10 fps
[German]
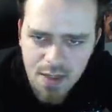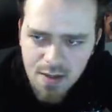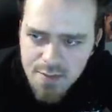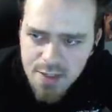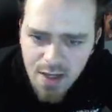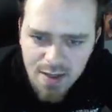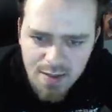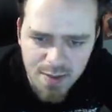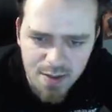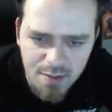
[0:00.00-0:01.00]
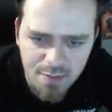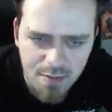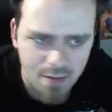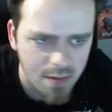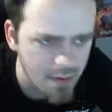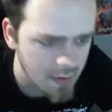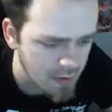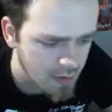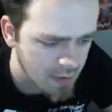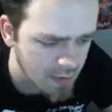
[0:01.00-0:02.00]
Wir schleichen mal da hoch.
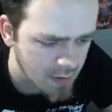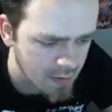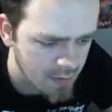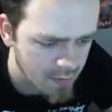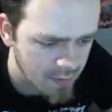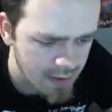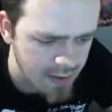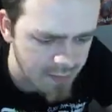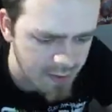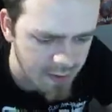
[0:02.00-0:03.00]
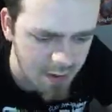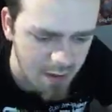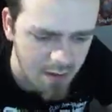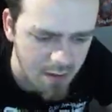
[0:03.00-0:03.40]
Wechsel auf die Shotgun.